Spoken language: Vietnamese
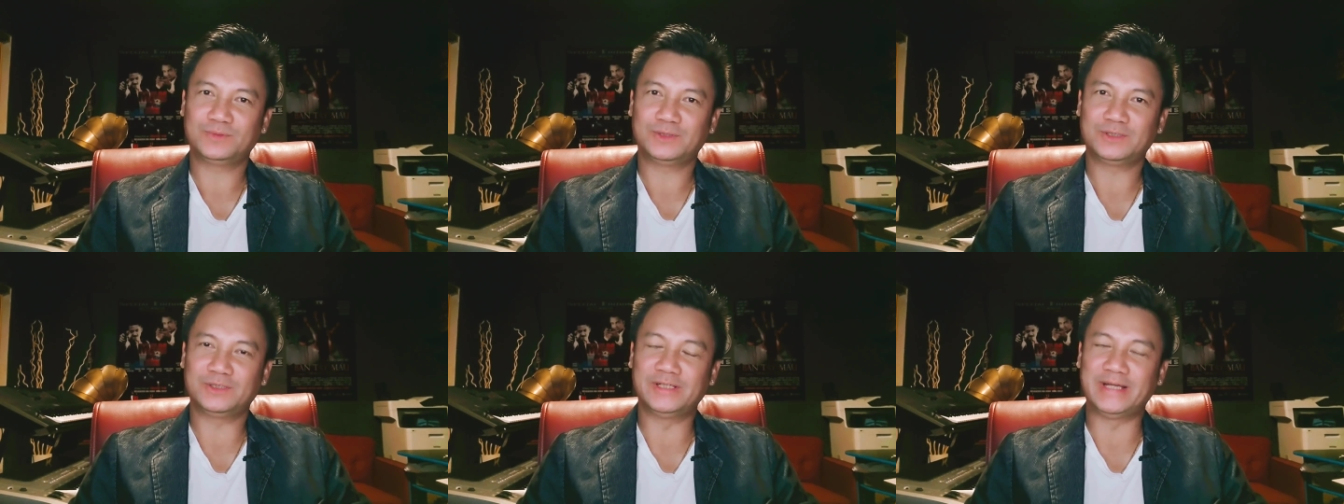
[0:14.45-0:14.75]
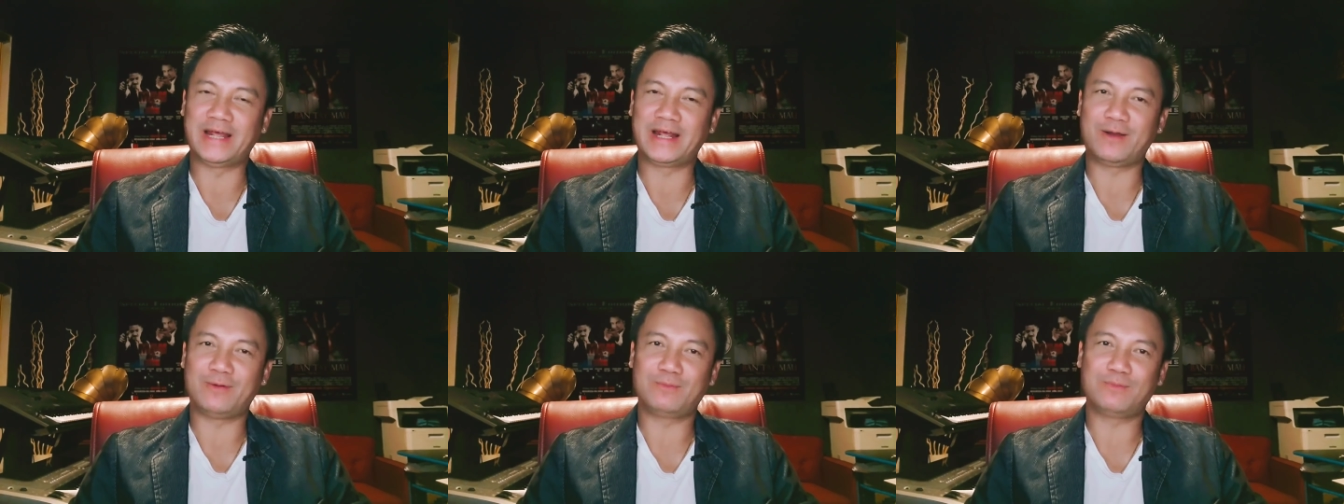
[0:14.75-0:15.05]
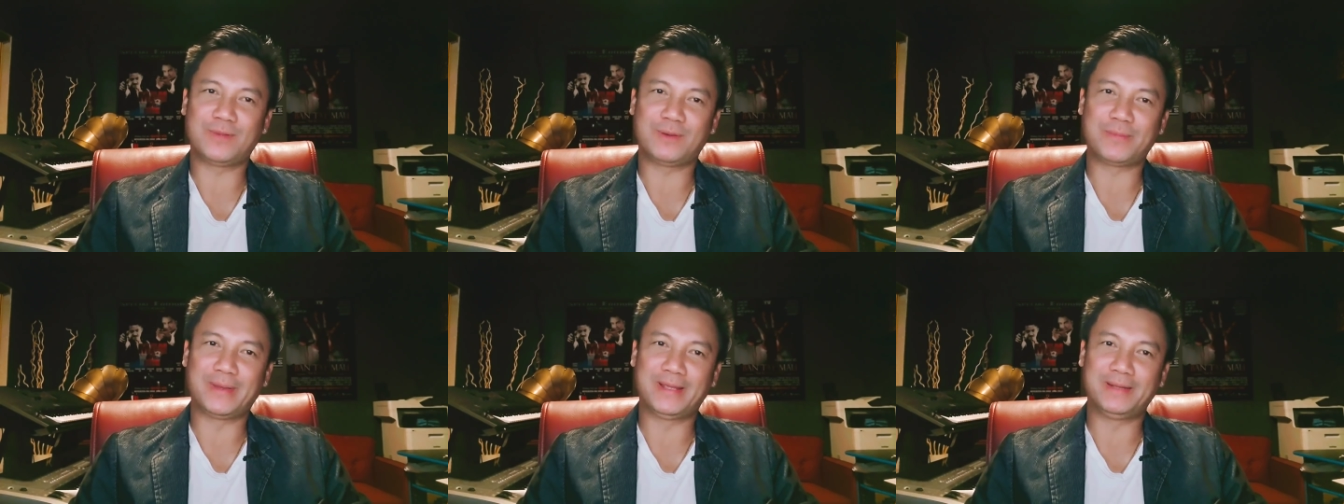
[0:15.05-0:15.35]
người đàn
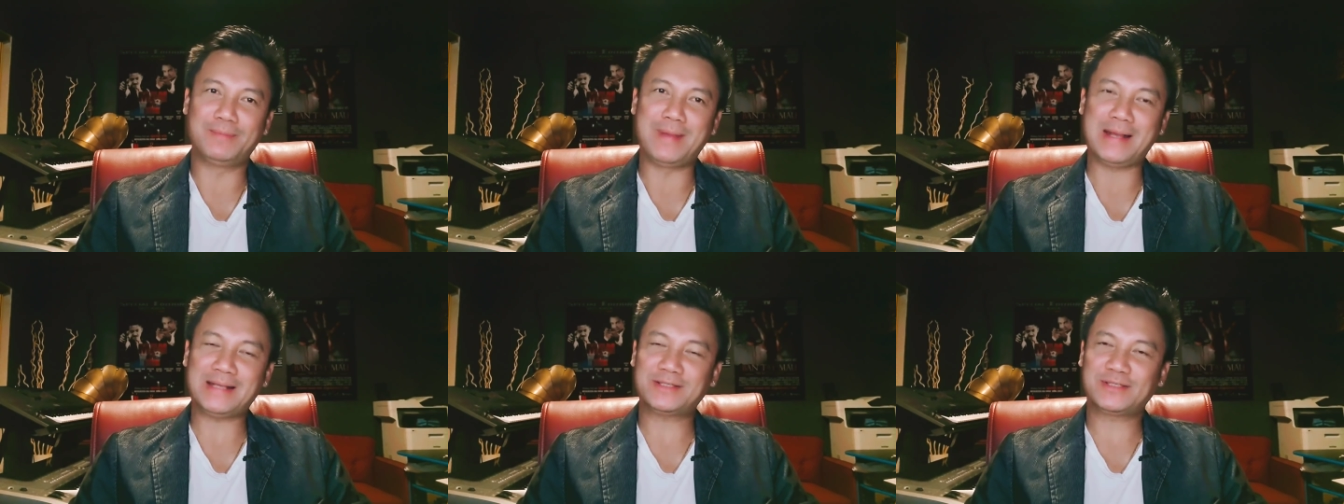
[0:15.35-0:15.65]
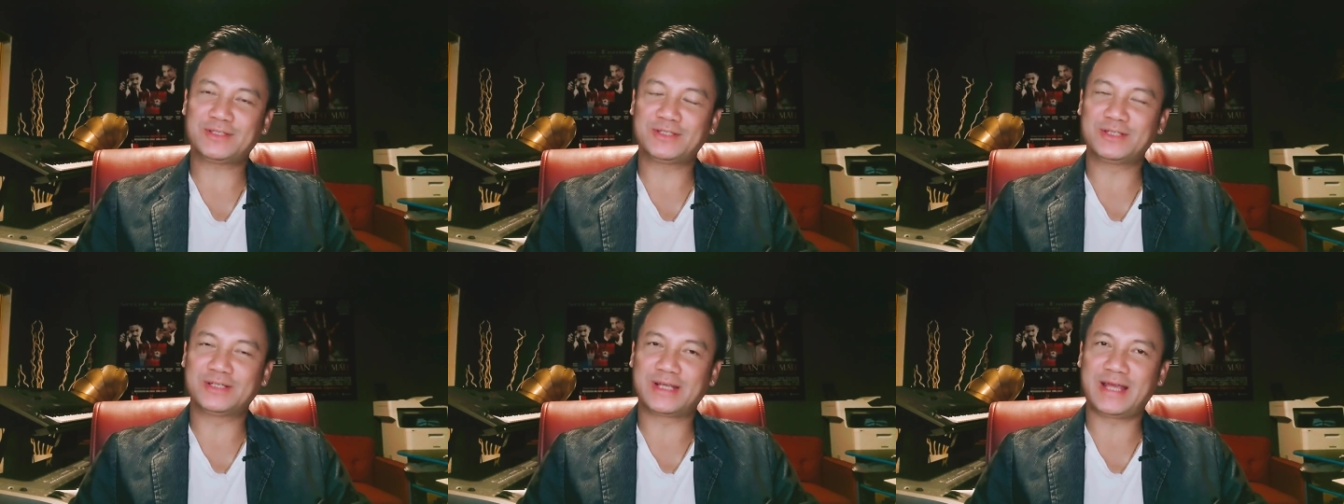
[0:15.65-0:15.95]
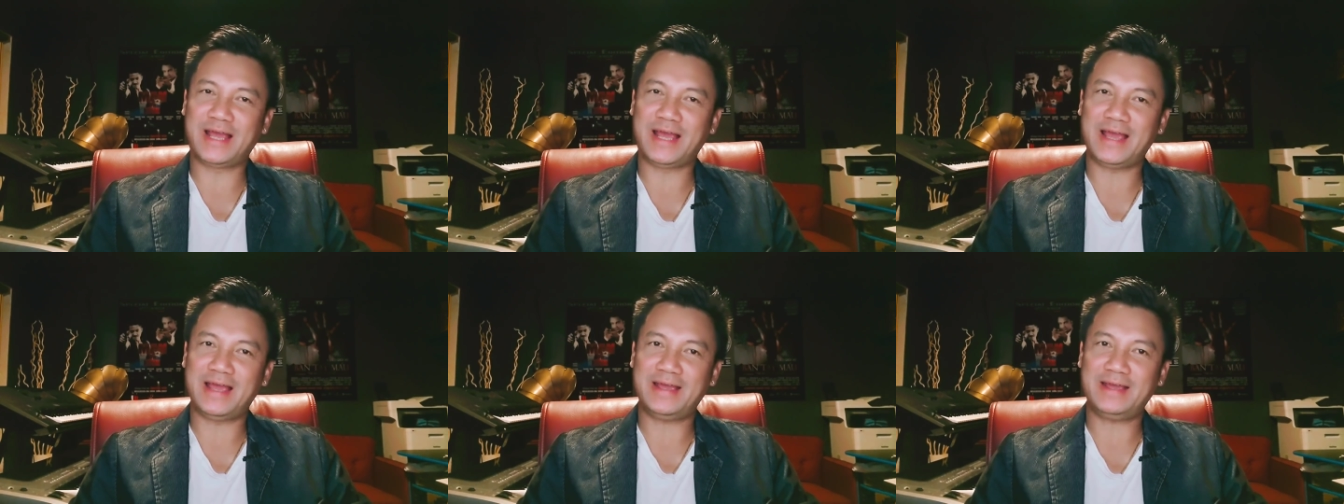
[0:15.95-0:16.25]
ông mà bị mắc xương
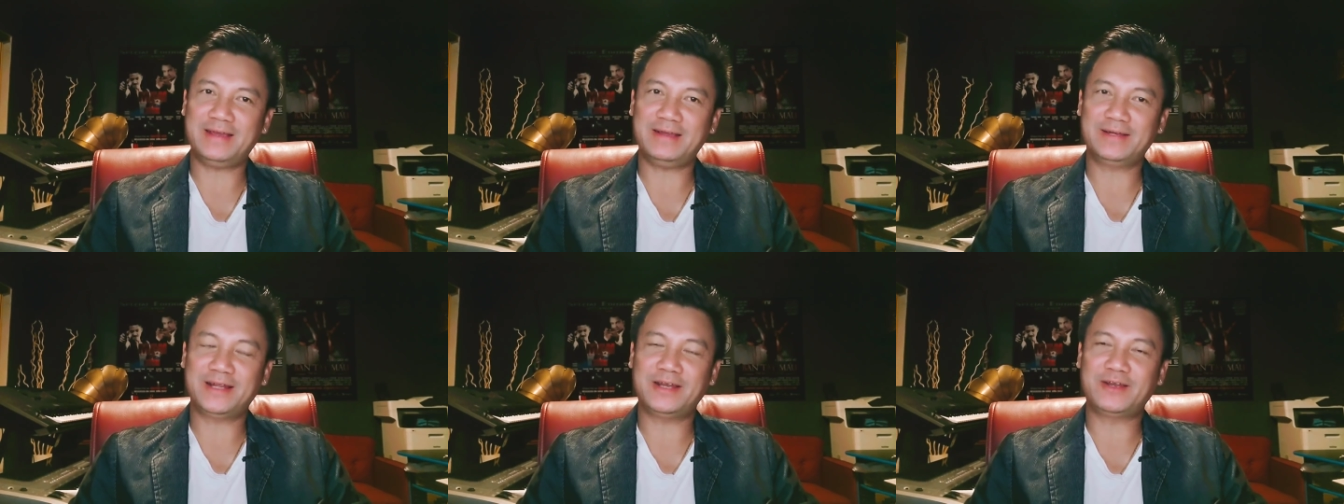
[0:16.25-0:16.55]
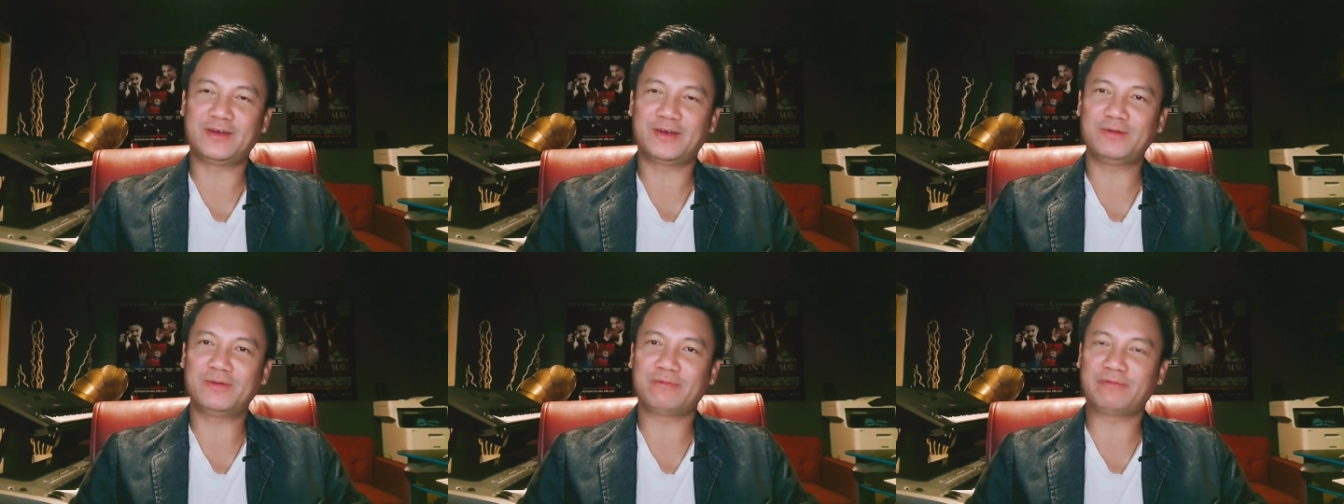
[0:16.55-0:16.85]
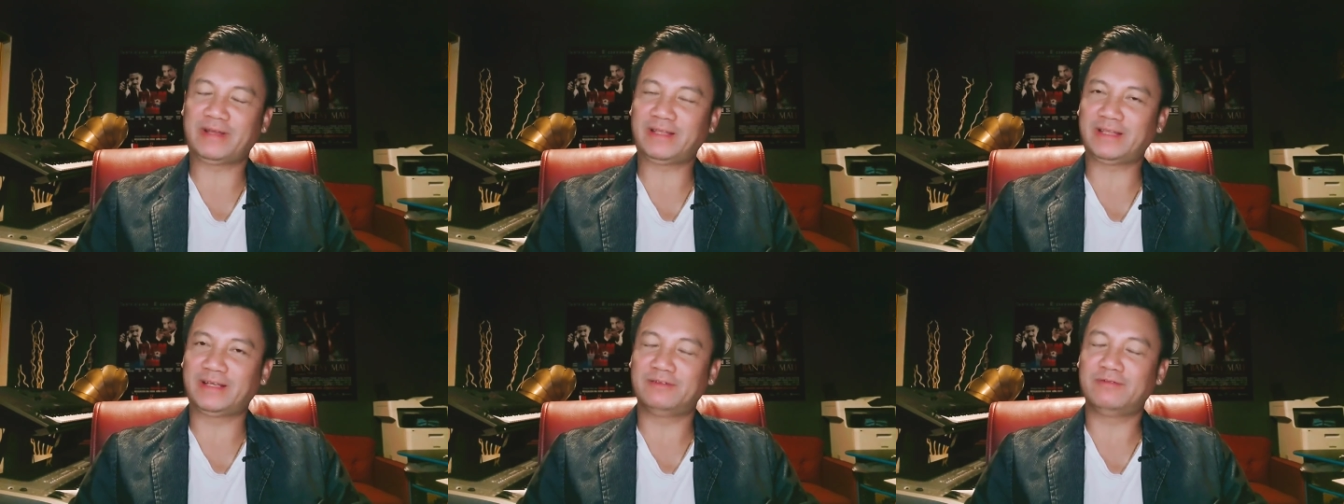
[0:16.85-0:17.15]
cá đến nỗi mà
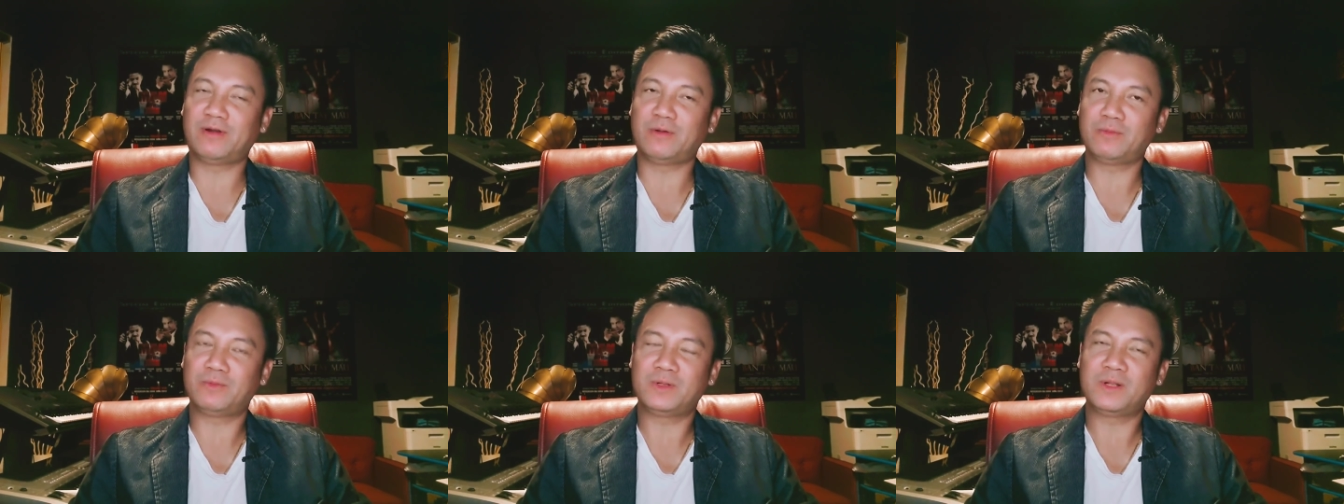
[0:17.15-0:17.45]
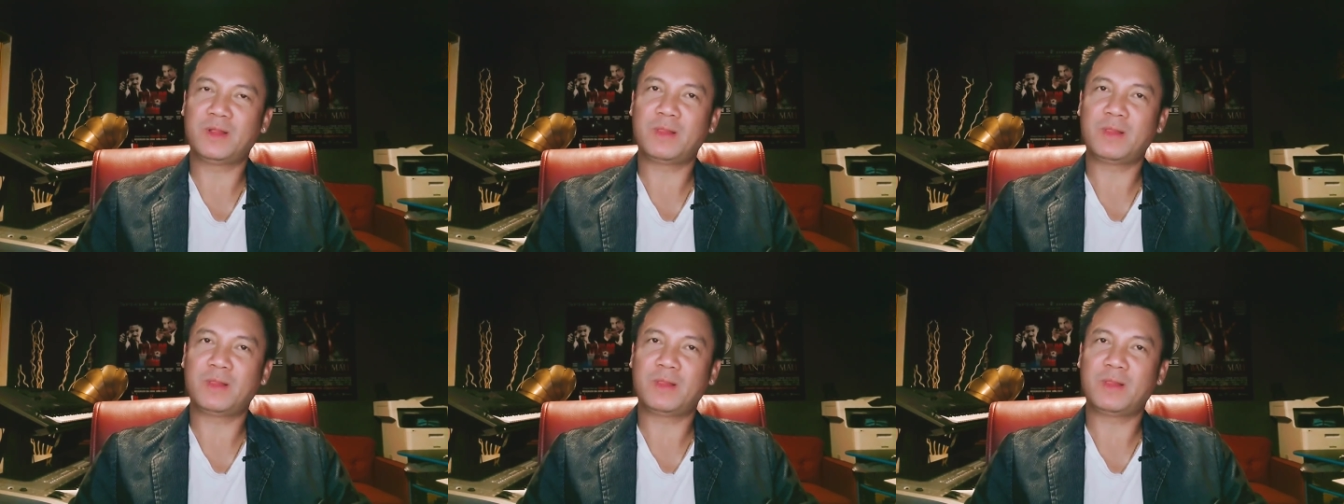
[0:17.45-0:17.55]
phải tử vong.